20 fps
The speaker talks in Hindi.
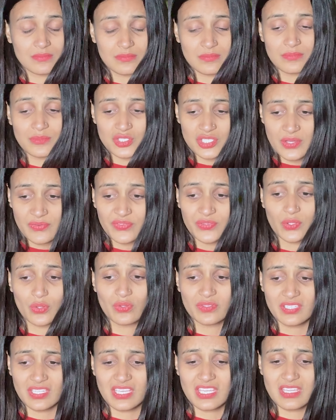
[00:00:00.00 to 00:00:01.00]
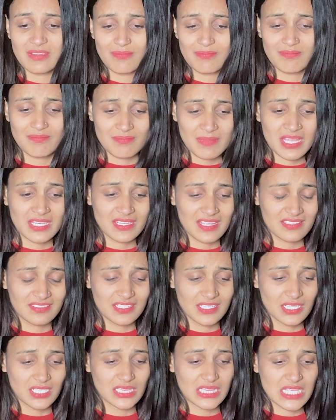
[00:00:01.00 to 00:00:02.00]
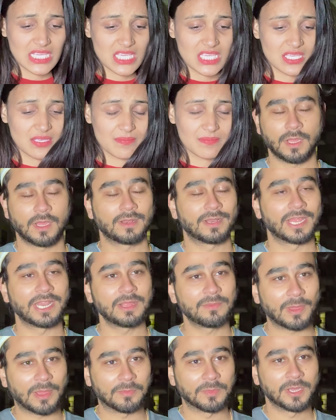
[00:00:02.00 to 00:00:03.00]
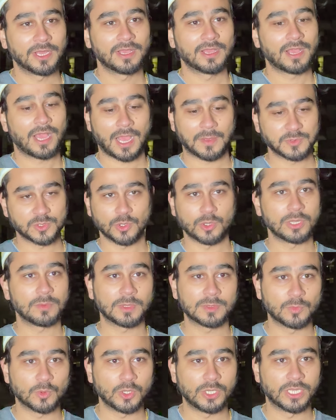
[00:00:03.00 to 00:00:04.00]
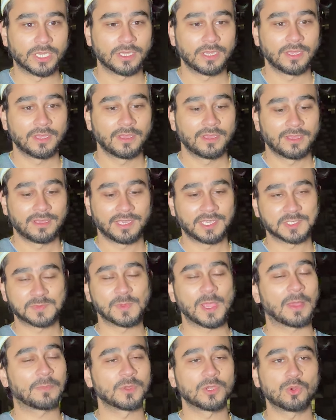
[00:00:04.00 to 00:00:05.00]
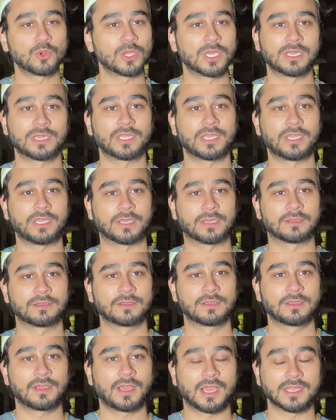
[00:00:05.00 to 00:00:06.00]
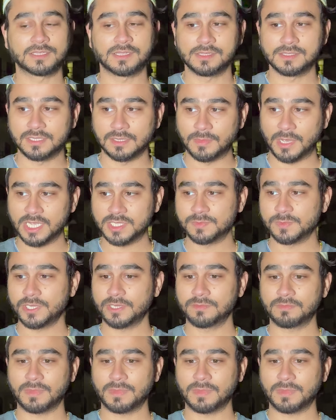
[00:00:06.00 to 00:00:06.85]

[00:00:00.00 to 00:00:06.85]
मुझे अफसोस है कि मैंने ऐसी गलती की नहीं नहीं मैम आप सॉरी मत बोलिए इसमें आपकी कोई गलती नहीं है आजकल समाज में